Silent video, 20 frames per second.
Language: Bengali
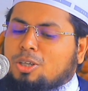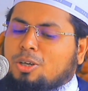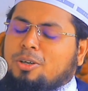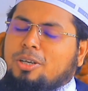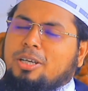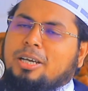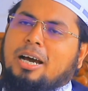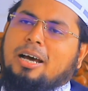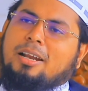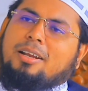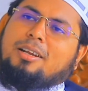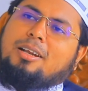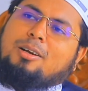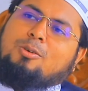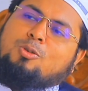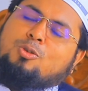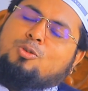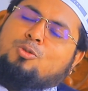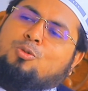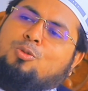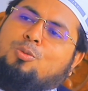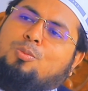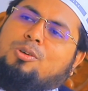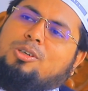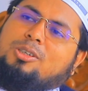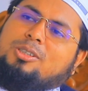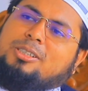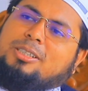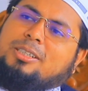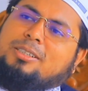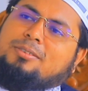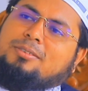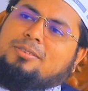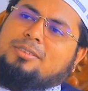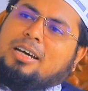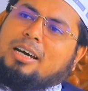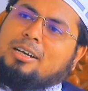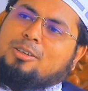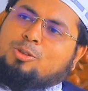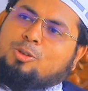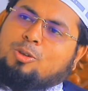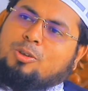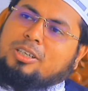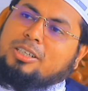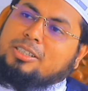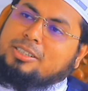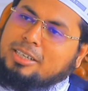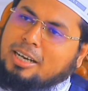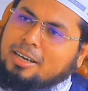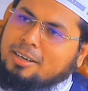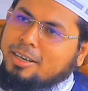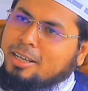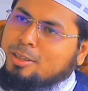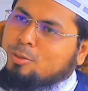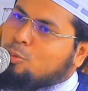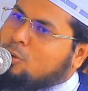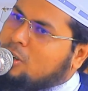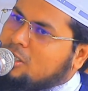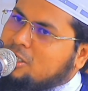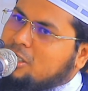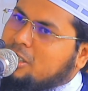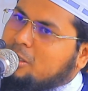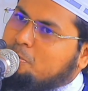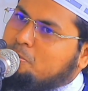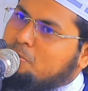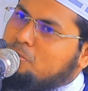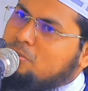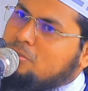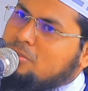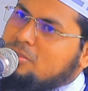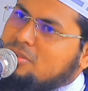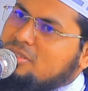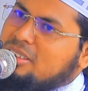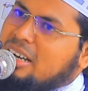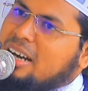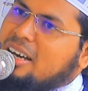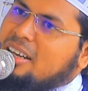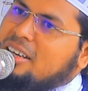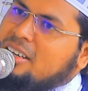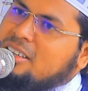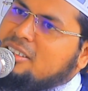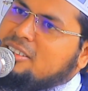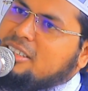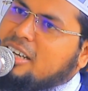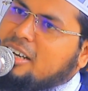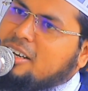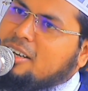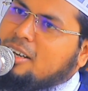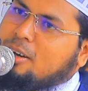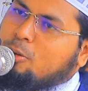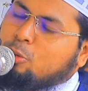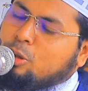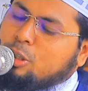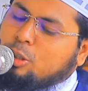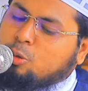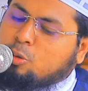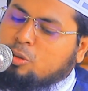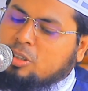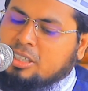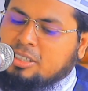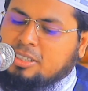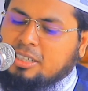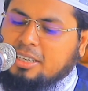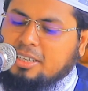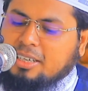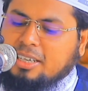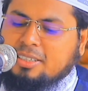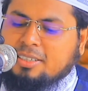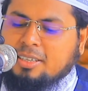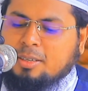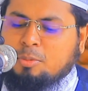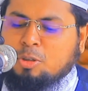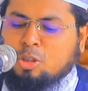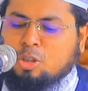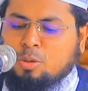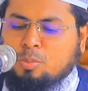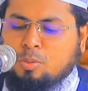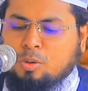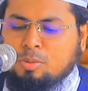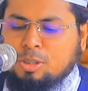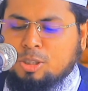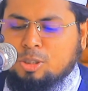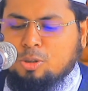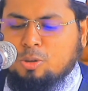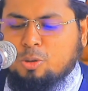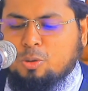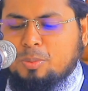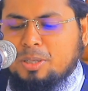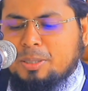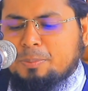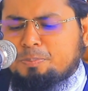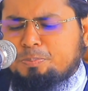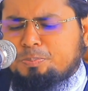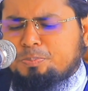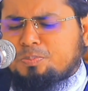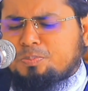তাহলে আল্লাহ রসুল বলেছেন তার জন্যে জান্নাত ওয়াজিব দাখালাল জান্না ওই লোকটা জান্নাতের ভিতরে প্রবেশ করবে